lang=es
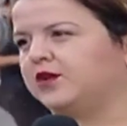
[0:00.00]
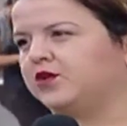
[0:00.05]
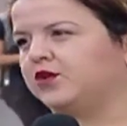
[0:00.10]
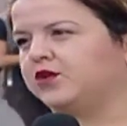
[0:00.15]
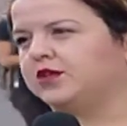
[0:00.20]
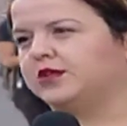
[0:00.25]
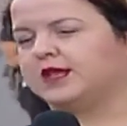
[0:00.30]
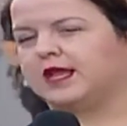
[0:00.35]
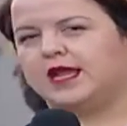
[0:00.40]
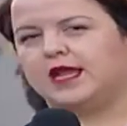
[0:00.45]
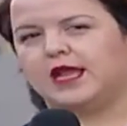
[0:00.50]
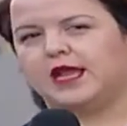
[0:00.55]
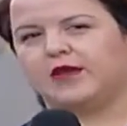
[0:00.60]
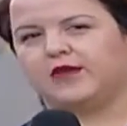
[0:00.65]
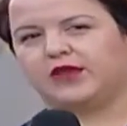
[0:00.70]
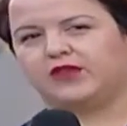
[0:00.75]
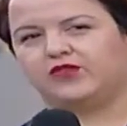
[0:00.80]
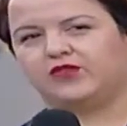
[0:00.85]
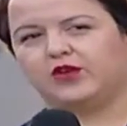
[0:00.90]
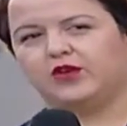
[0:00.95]
en contra de la
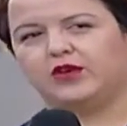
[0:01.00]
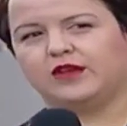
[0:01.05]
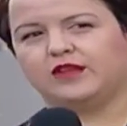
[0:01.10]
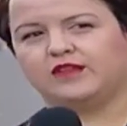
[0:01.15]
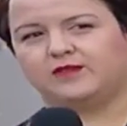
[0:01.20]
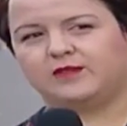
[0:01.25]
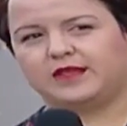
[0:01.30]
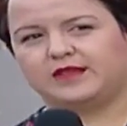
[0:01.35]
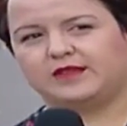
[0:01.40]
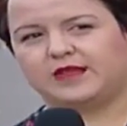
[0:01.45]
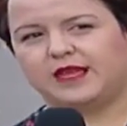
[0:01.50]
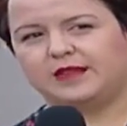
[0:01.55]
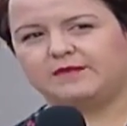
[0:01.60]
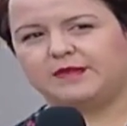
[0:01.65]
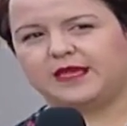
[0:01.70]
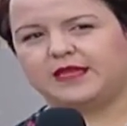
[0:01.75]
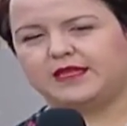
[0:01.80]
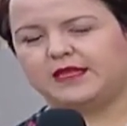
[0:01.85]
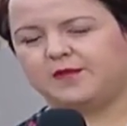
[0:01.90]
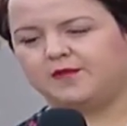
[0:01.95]
evasión,
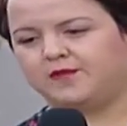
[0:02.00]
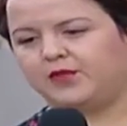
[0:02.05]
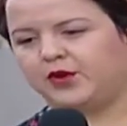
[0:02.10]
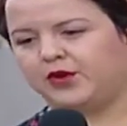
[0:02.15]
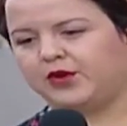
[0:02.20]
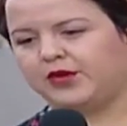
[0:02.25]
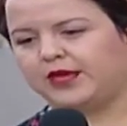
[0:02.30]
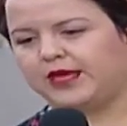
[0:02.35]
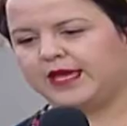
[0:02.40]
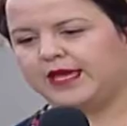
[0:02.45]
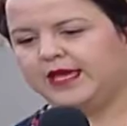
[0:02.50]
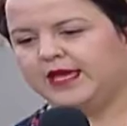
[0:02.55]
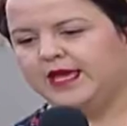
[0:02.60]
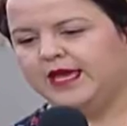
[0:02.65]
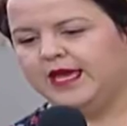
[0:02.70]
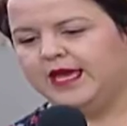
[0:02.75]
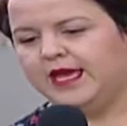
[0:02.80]
especialmente porque